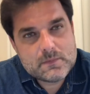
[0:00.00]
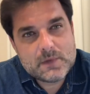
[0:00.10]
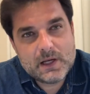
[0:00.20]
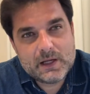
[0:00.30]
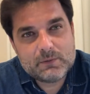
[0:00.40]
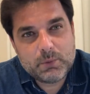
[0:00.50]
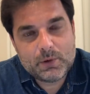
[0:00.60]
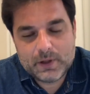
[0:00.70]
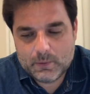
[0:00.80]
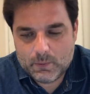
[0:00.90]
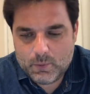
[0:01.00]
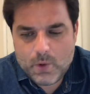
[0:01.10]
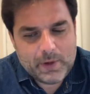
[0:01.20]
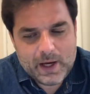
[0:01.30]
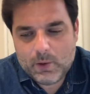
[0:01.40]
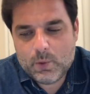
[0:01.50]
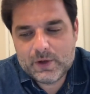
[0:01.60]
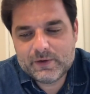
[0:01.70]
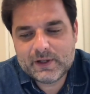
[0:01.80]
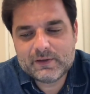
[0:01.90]
Ele respondeu, qualquer
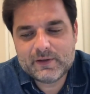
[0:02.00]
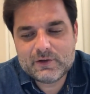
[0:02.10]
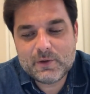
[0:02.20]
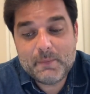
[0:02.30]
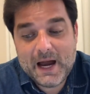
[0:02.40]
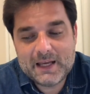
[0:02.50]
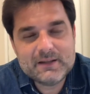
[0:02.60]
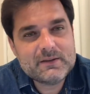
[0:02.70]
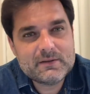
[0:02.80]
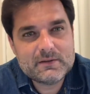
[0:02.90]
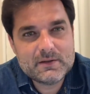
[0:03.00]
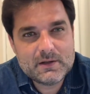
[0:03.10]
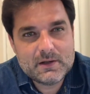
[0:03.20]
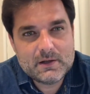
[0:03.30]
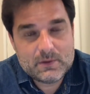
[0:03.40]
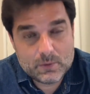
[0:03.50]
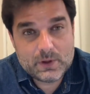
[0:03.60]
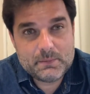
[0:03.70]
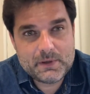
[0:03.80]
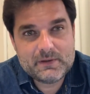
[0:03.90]
coisa que seja mais do
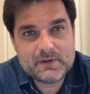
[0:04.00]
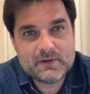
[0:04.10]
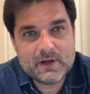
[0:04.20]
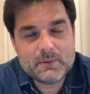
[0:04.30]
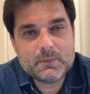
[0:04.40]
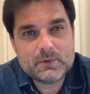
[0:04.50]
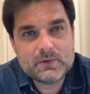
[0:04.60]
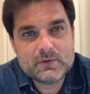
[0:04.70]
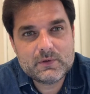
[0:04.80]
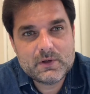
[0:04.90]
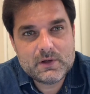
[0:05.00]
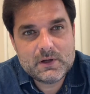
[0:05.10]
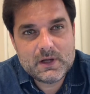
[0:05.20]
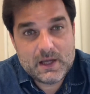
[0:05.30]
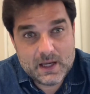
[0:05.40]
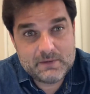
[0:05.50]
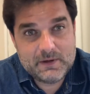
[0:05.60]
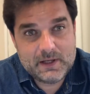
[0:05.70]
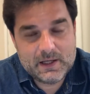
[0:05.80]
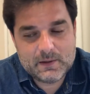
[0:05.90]
que precisamos é
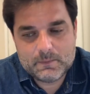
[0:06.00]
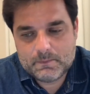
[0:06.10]
veneno.